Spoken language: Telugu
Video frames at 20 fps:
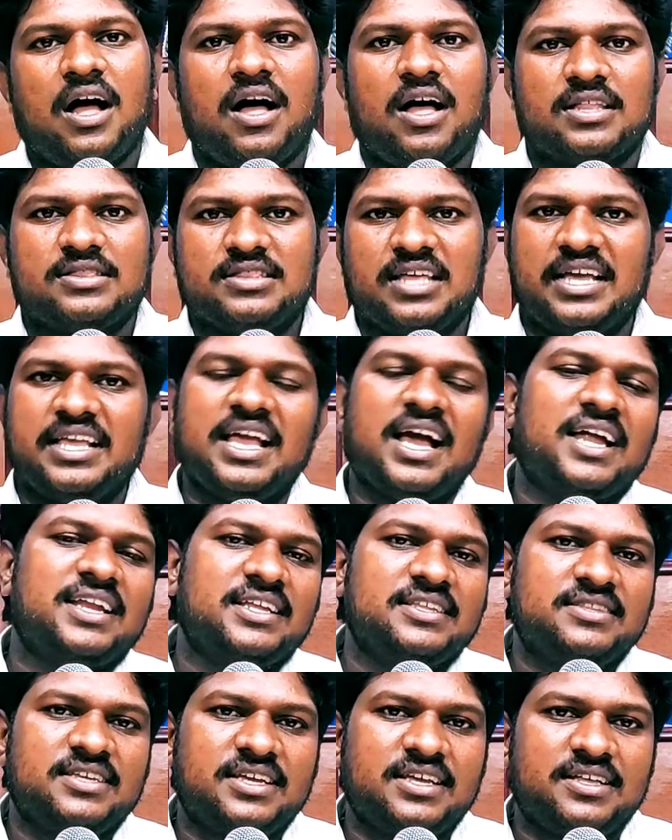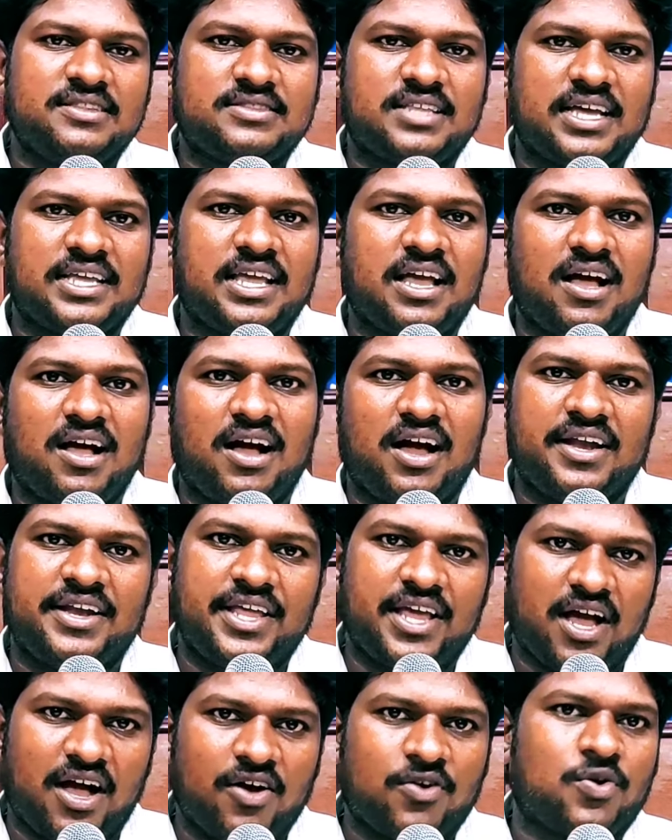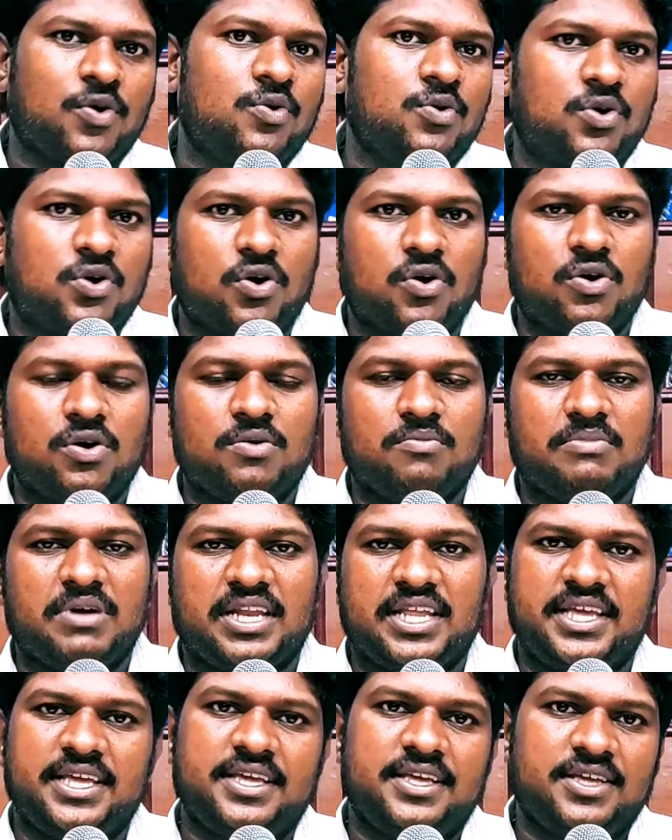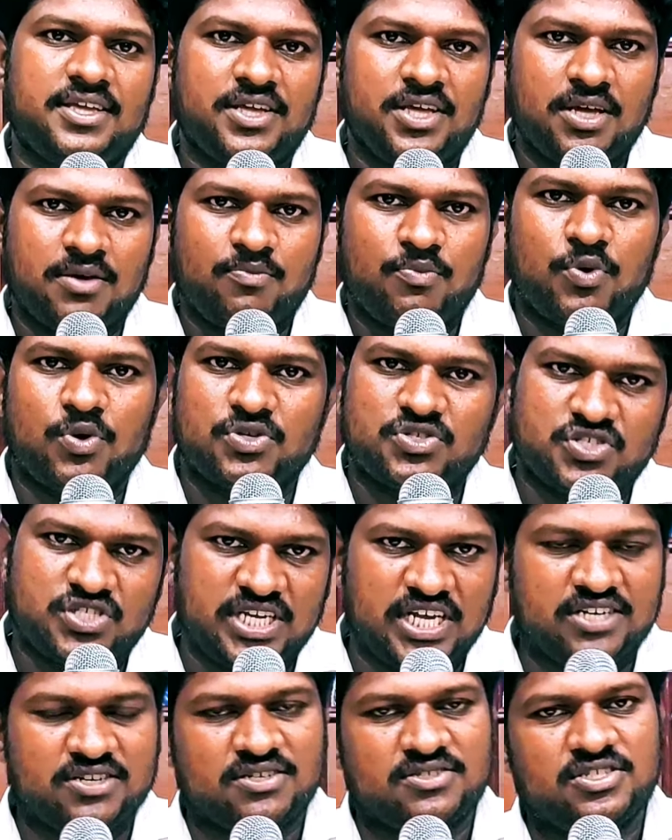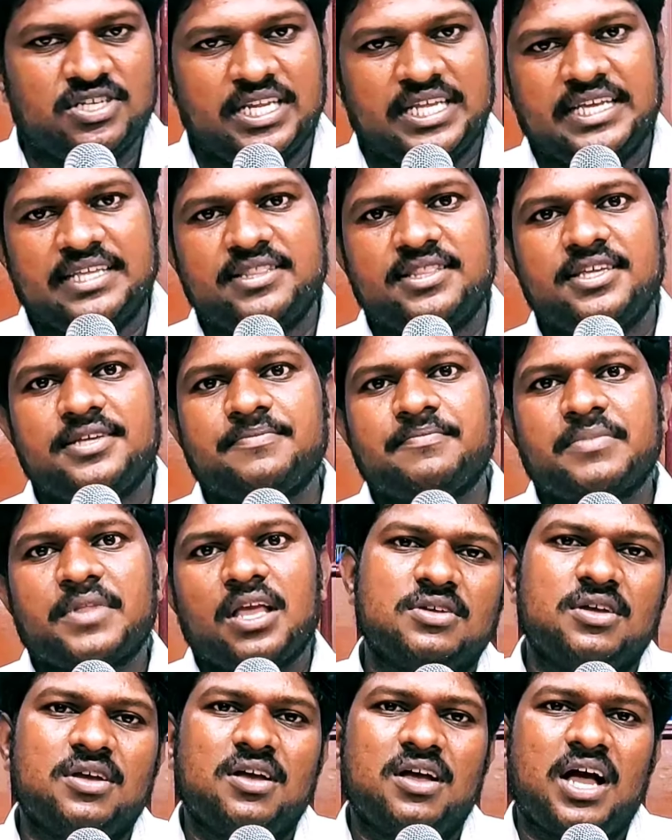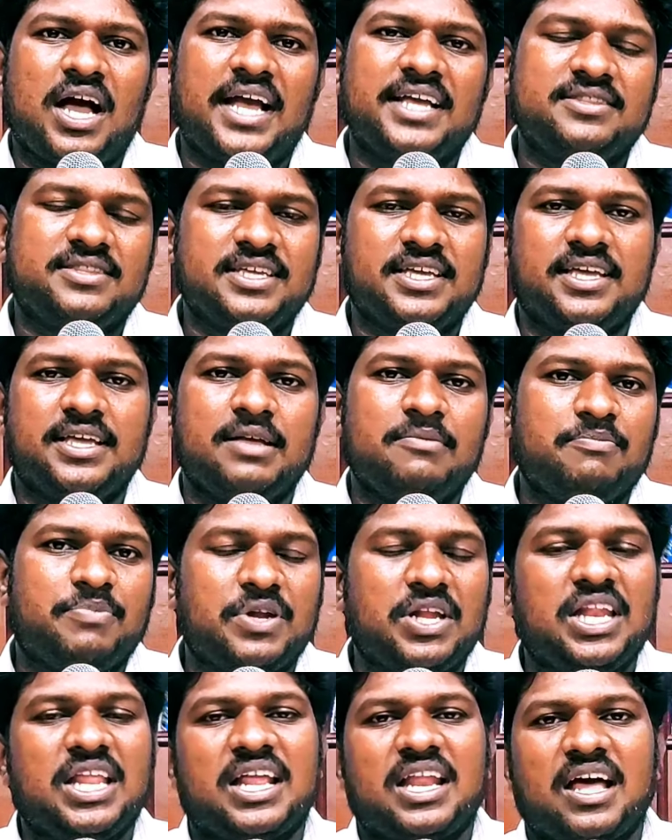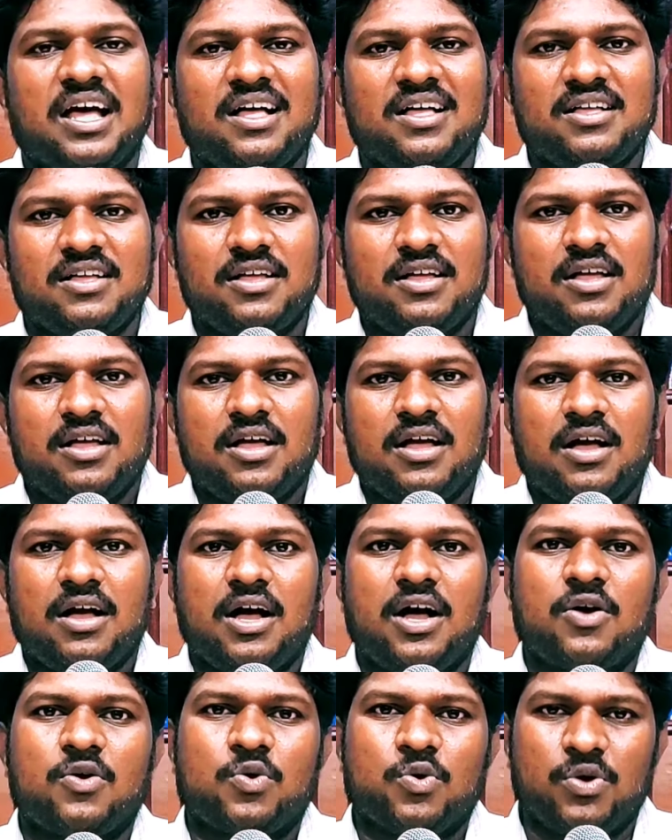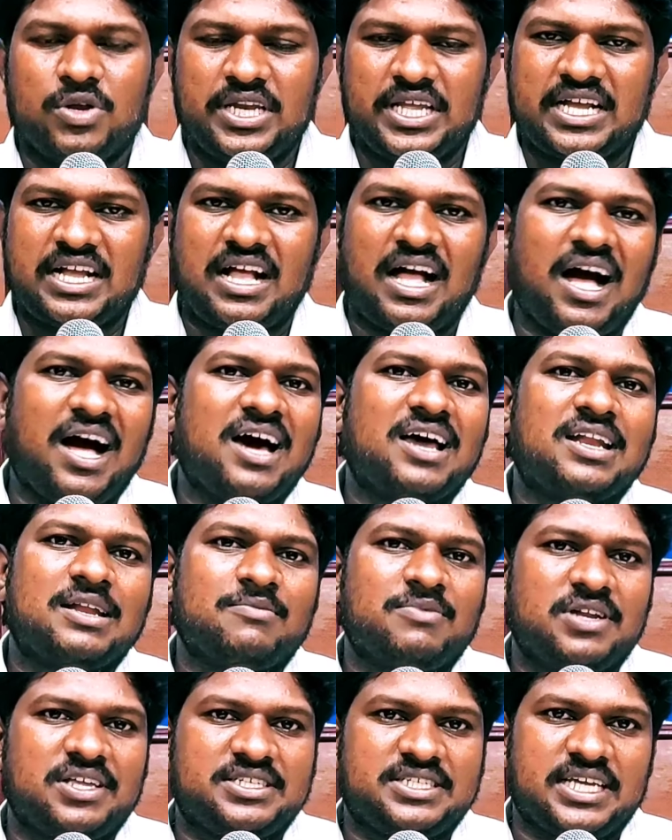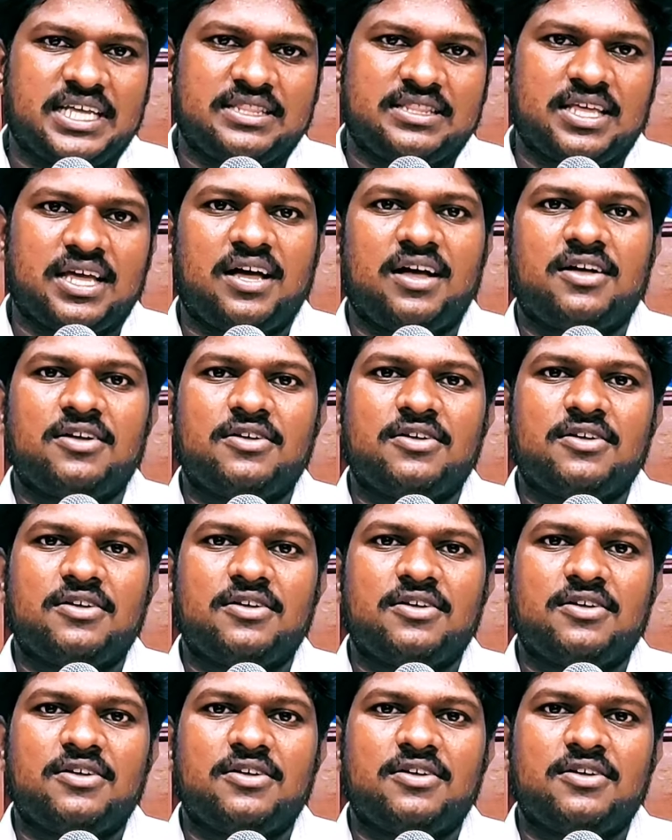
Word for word: ఆ దయానిధి దయా అనే అకౌంట్లో మరి పోస్ట్ చేయటం జరిగింది అయితే ప్రియులరా కొన్ని కారణముల చేత